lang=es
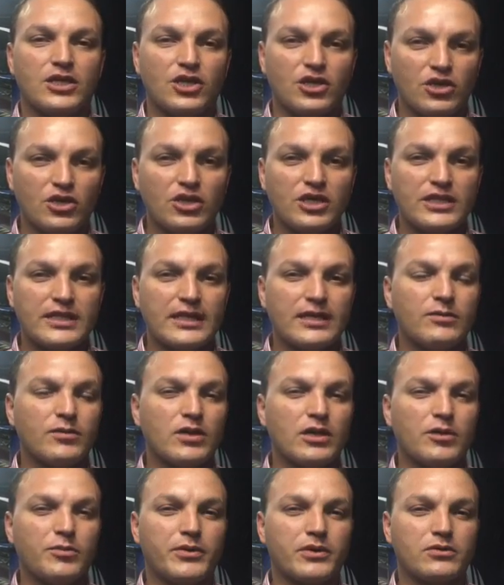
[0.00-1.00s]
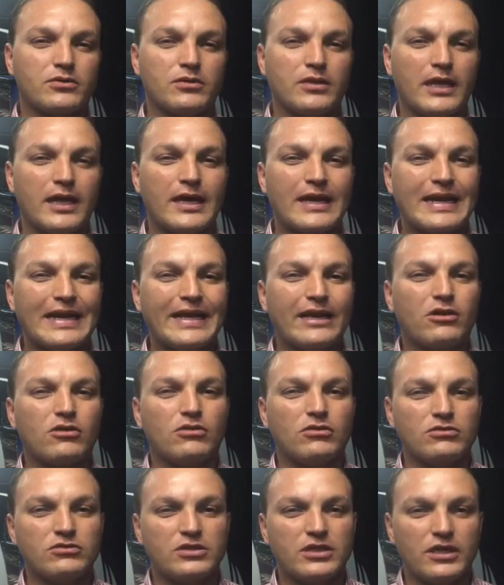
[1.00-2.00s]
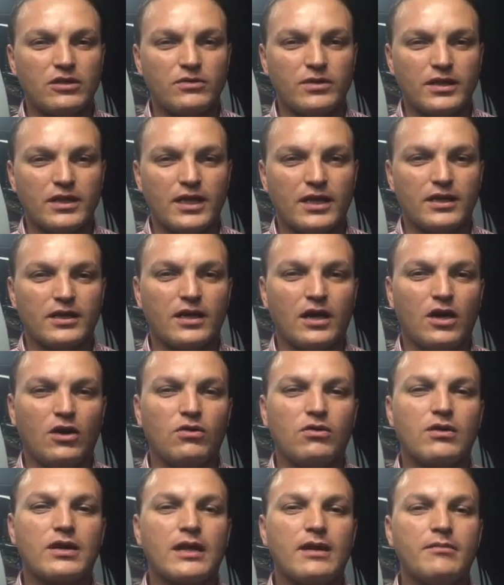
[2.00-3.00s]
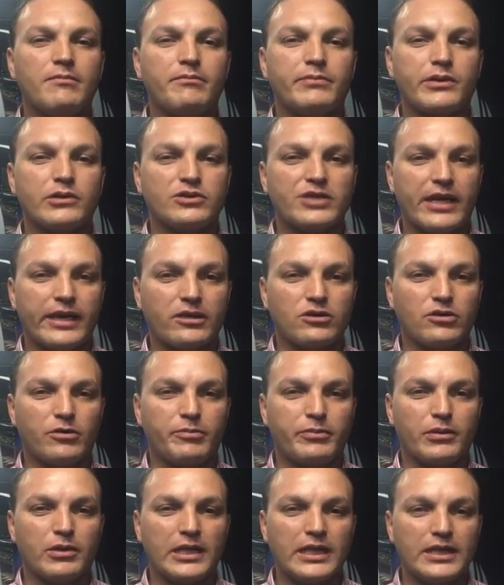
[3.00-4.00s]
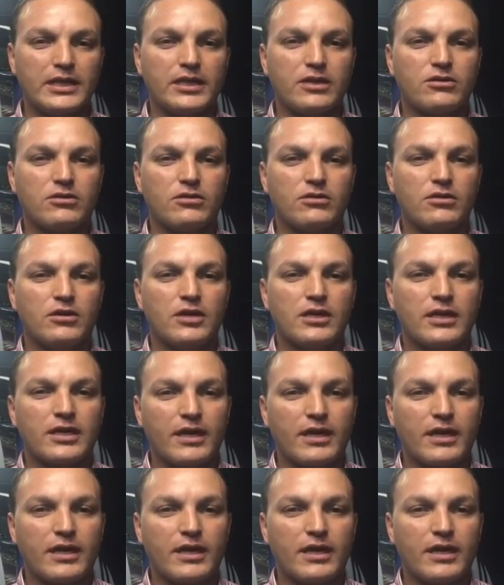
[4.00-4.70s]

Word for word: y hoy tenemos la oportunidad de darle continuidad a un gran proyecto político